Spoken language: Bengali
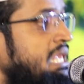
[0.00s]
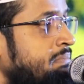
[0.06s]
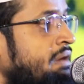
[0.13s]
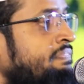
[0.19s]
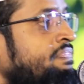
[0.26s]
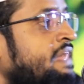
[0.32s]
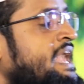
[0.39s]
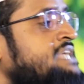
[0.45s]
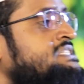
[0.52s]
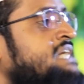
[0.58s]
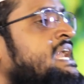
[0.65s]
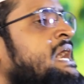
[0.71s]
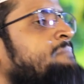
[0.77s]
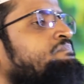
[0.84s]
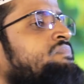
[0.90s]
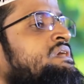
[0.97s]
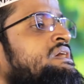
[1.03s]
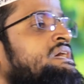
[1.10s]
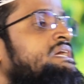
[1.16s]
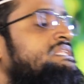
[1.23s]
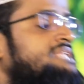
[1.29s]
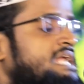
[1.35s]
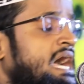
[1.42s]
ইমানদার যারা
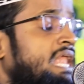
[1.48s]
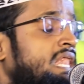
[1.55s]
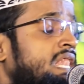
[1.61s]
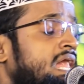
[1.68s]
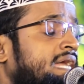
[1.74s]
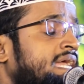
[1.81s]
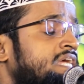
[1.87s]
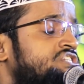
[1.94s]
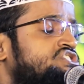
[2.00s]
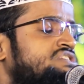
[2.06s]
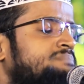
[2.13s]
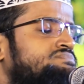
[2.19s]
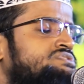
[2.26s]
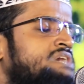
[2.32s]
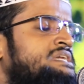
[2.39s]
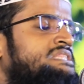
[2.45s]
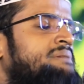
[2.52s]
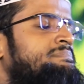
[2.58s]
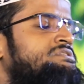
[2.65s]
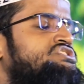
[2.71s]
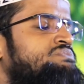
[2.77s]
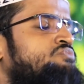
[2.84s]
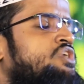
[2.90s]
তারা আল্লাহকে সবচাইতে
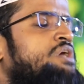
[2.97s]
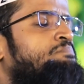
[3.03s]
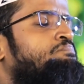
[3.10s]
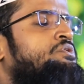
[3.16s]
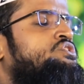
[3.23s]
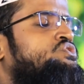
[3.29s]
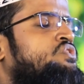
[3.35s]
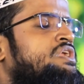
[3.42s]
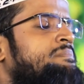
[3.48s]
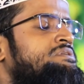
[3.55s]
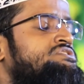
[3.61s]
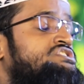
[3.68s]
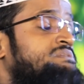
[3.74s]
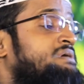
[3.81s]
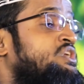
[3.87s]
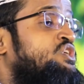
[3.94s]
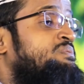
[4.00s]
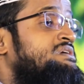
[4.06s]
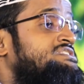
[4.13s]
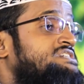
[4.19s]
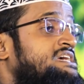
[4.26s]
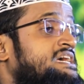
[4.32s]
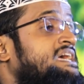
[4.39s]
বেশি মোহাব্বত করে বেশি
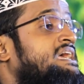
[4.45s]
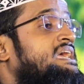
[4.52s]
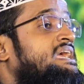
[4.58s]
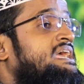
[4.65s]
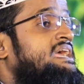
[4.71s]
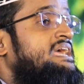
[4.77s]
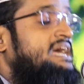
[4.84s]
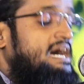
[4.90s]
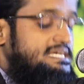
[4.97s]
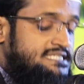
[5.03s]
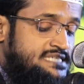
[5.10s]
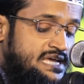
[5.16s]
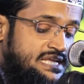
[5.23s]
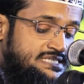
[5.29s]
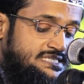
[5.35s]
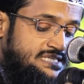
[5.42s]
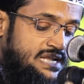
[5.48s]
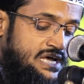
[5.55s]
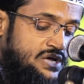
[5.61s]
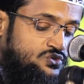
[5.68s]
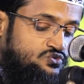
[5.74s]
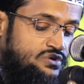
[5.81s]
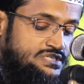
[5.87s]
ভালোবাসে আসিয়ান
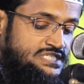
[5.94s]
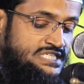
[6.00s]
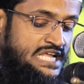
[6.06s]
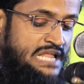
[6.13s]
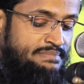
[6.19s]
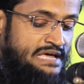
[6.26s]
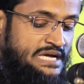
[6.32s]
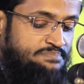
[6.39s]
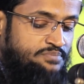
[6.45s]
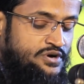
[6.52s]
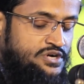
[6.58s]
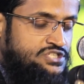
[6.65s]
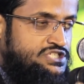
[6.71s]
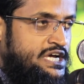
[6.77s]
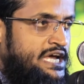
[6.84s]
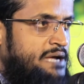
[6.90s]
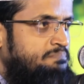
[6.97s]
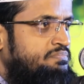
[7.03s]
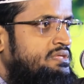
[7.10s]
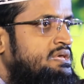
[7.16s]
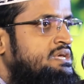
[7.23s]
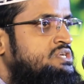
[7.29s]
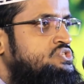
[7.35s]
সালাম এক পর্যায়ে
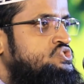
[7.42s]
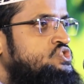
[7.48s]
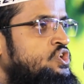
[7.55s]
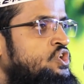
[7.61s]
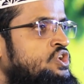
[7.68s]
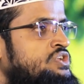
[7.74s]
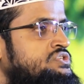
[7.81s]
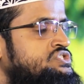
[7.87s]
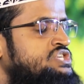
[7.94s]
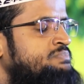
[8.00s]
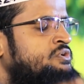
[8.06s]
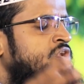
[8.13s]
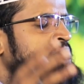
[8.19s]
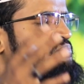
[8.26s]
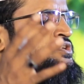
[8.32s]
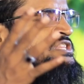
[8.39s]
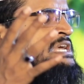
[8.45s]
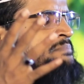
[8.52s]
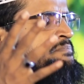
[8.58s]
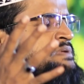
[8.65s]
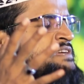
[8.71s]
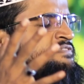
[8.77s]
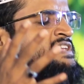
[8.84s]
যখন জীবন
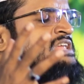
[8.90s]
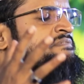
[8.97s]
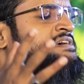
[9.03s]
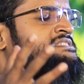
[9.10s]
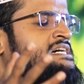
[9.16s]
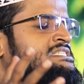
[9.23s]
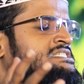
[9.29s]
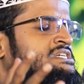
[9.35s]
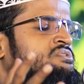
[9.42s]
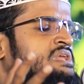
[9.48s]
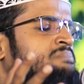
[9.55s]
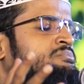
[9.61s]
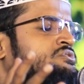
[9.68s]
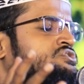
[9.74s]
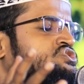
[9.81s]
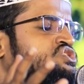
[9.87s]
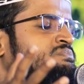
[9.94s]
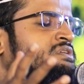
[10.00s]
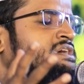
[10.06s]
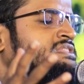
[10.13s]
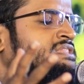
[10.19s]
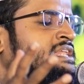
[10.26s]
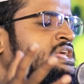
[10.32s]
প্রদীপ নিভে নিভে যাচ্ছিল এমন
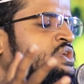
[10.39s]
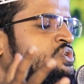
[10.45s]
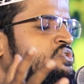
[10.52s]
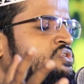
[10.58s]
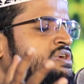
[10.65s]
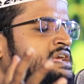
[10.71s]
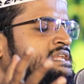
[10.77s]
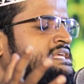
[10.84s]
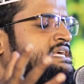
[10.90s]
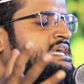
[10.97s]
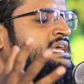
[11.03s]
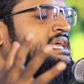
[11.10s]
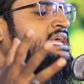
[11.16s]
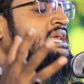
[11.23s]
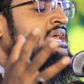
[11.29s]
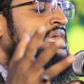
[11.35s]
সময় তিনি করলেন কি